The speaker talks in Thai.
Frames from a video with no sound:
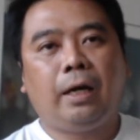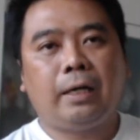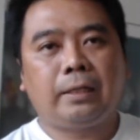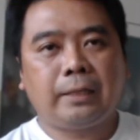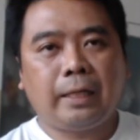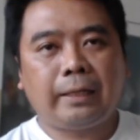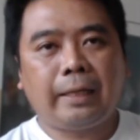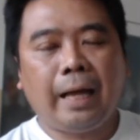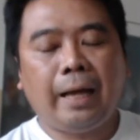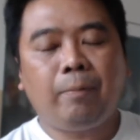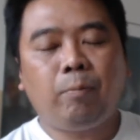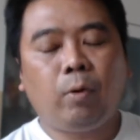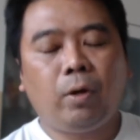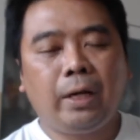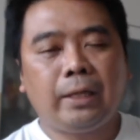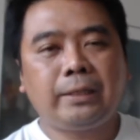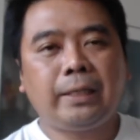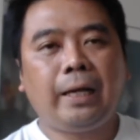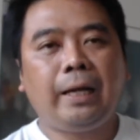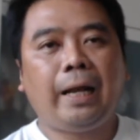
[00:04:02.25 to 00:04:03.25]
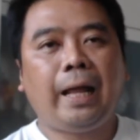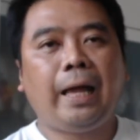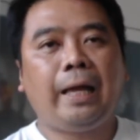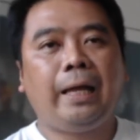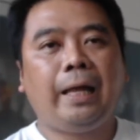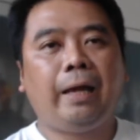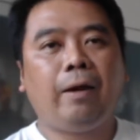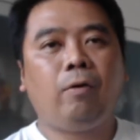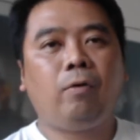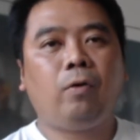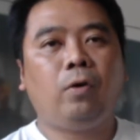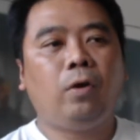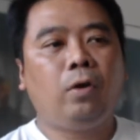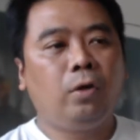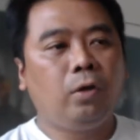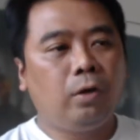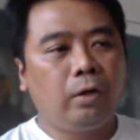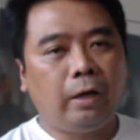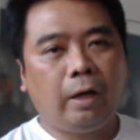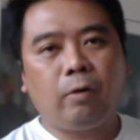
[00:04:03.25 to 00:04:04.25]
สตาร์ทโปรดักชันไลน์แล้ว
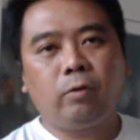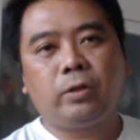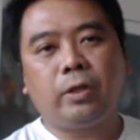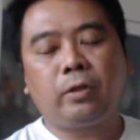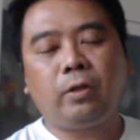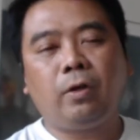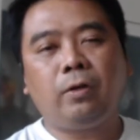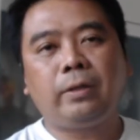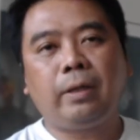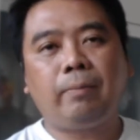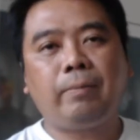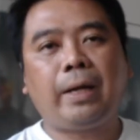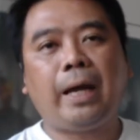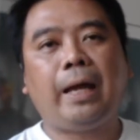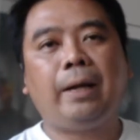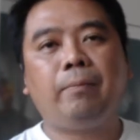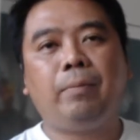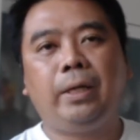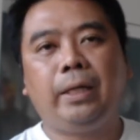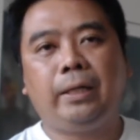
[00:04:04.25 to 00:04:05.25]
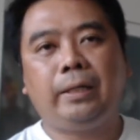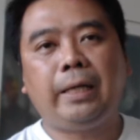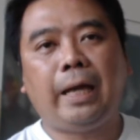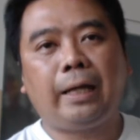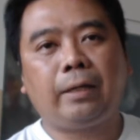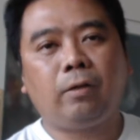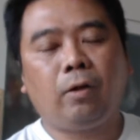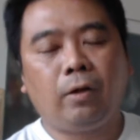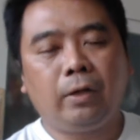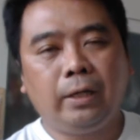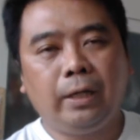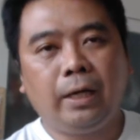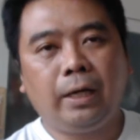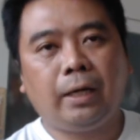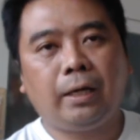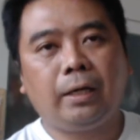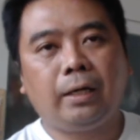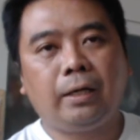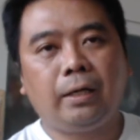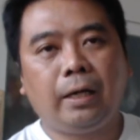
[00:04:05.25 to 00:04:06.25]
เราจะต้องทำการผลิตอย่างต่อเนื่อง
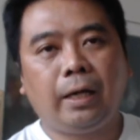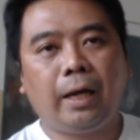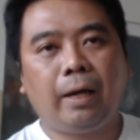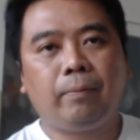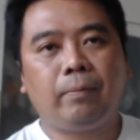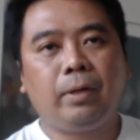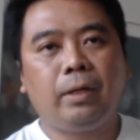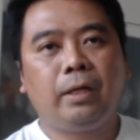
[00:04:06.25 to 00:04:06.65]
นะครับ